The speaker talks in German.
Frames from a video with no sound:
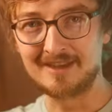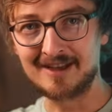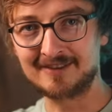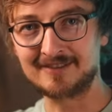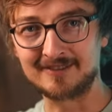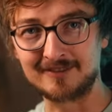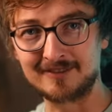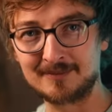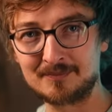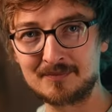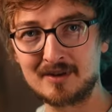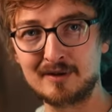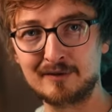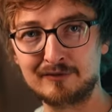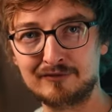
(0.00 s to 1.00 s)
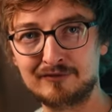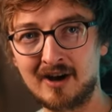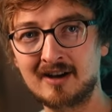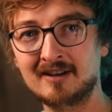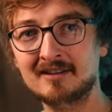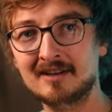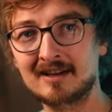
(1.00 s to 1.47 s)
Erstens,
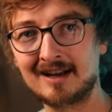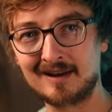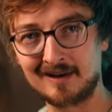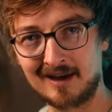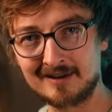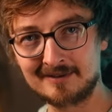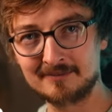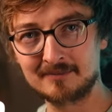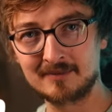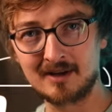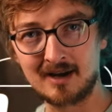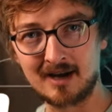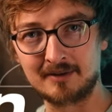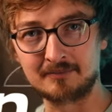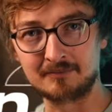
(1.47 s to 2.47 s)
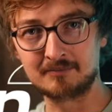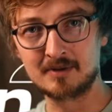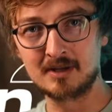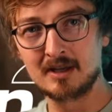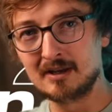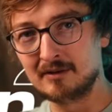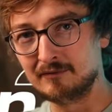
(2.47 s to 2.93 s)
fang klein an.
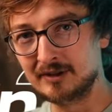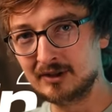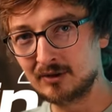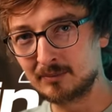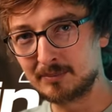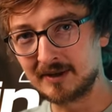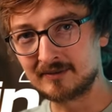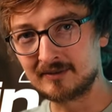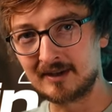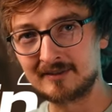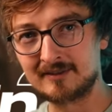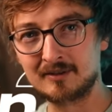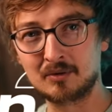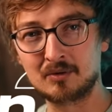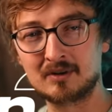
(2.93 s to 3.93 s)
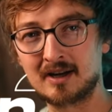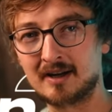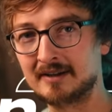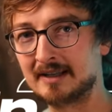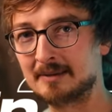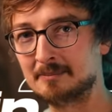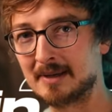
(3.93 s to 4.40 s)
Videopersonalisierung
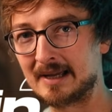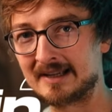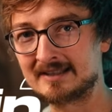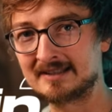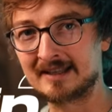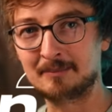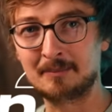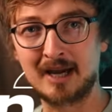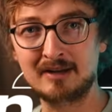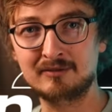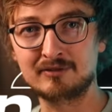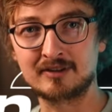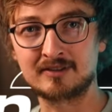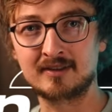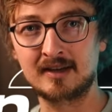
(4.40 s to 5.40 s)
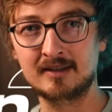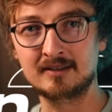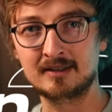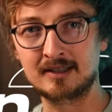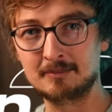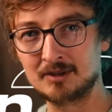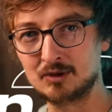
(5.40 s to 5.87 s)
kann eben extrem einfach sein,
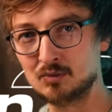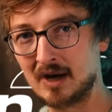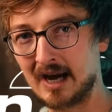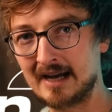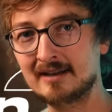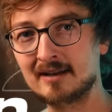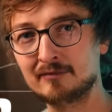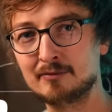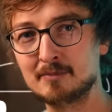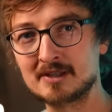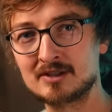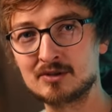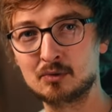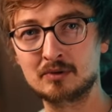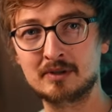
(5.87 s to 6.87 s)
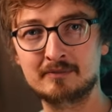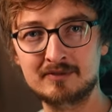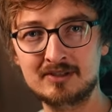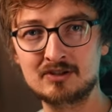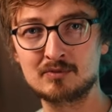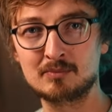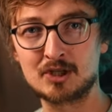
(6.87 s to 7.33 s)
indem ich nur eine Information nehme,
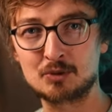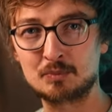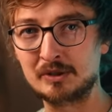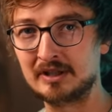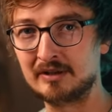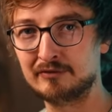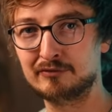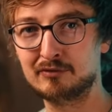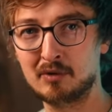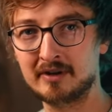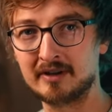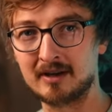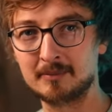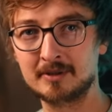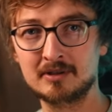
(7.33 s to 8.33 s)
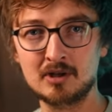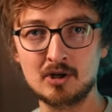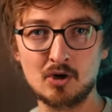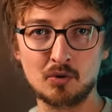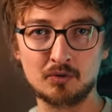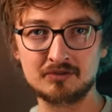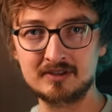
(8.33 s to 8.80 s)
wie zum Beispiel den Vornamen
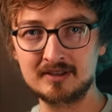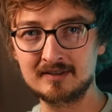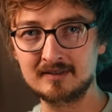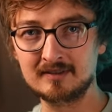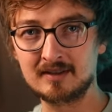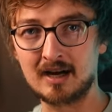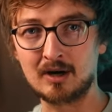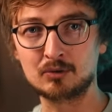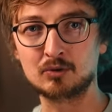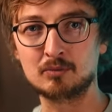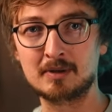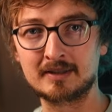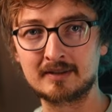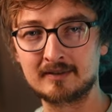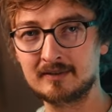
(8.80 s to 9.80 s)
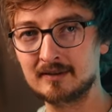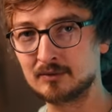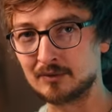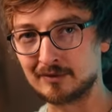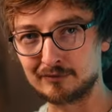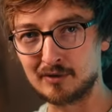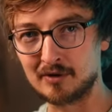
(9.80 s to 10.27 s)
und diesen automatisiert
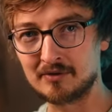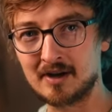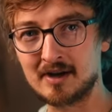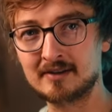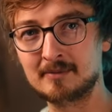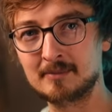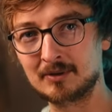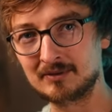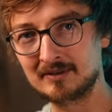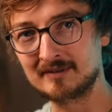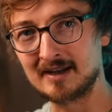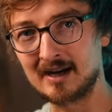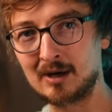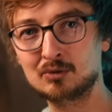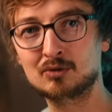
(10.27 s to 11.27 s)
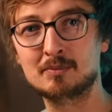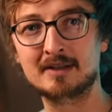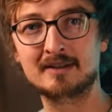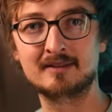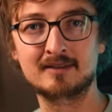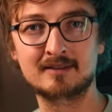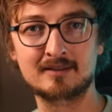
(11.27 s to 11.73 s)
oder Vor- und Nachname und diesen
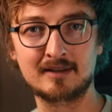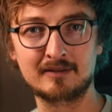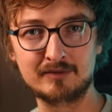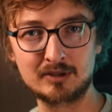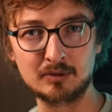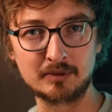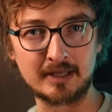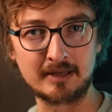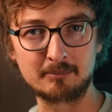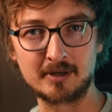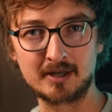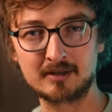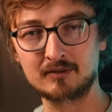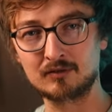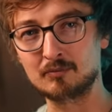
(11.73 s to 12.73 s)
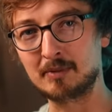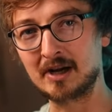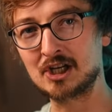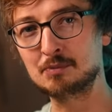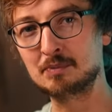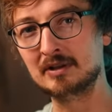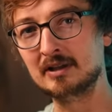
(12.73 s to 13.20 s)
automatisiert in ein Video hineinpacke. Zum
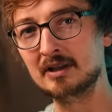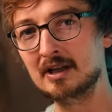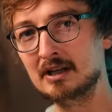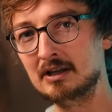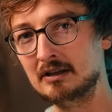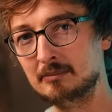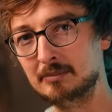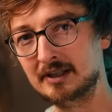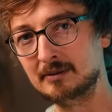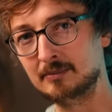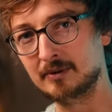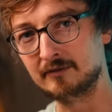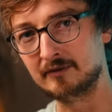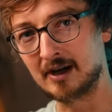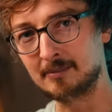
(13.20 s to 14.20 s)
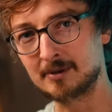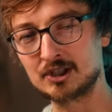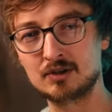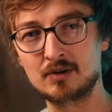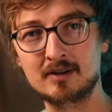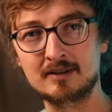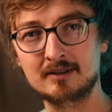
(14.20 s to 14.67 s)
Beispiel über die
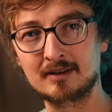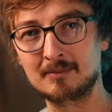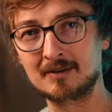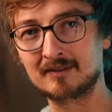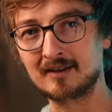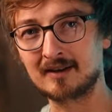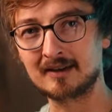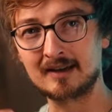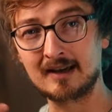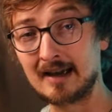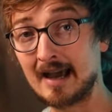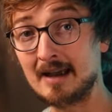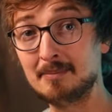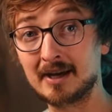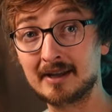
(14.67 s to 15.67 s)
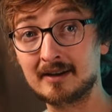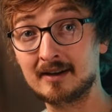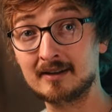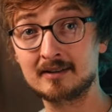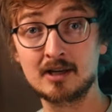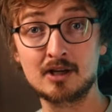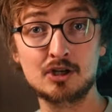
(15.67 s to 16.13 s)
Bewerber-Journey, indem ich sage, hey
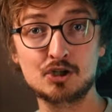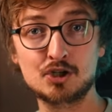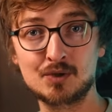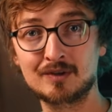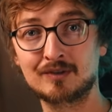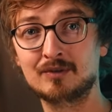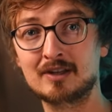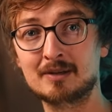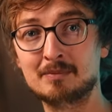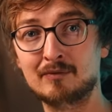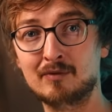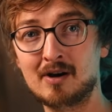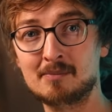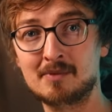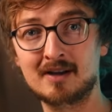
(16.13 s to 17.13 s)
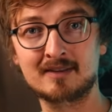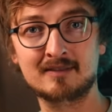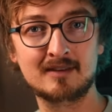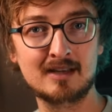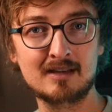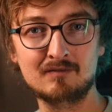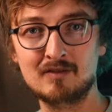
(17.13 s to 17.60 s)
Bernhard, schön, dass du dich beworben
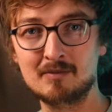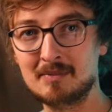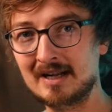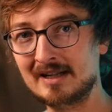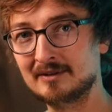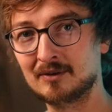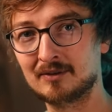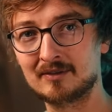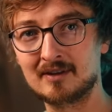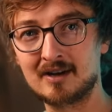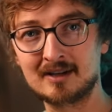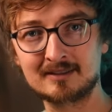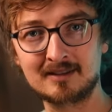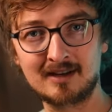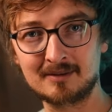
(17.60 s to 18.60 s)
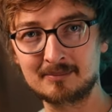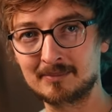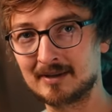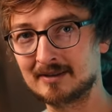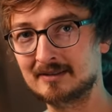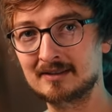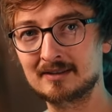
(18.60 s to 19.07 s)
hast, wir melden uns in acht Tagen
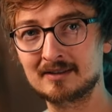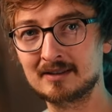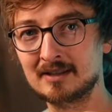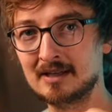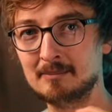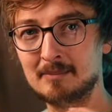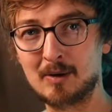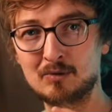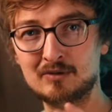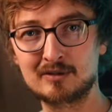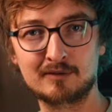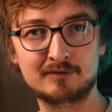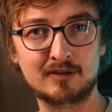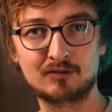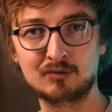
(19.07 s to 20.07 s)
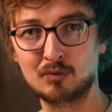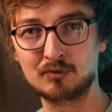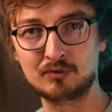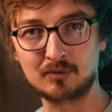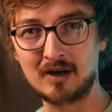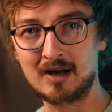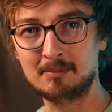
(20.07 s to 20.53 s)
bei dir, bei uns läuft es so
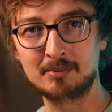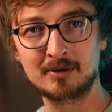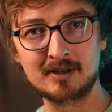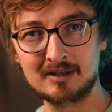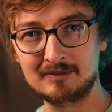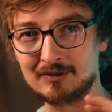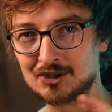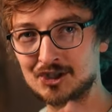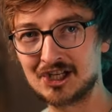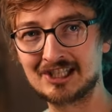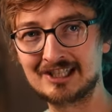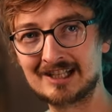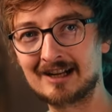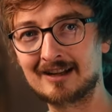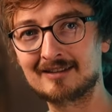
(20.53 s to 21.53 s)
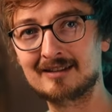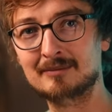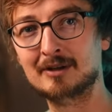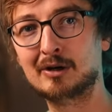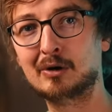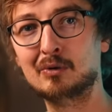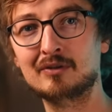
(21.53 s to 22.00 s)
und so ab, wir schicken dir ganz
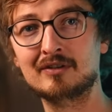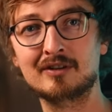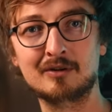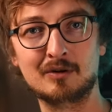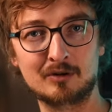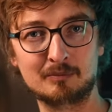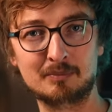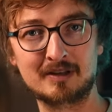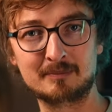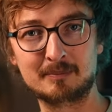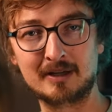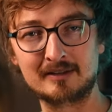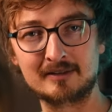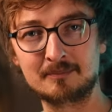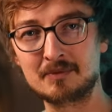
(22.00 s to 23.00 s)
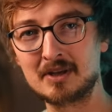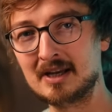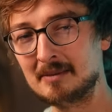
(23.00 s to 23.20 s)
liebe Grüße und bis bald.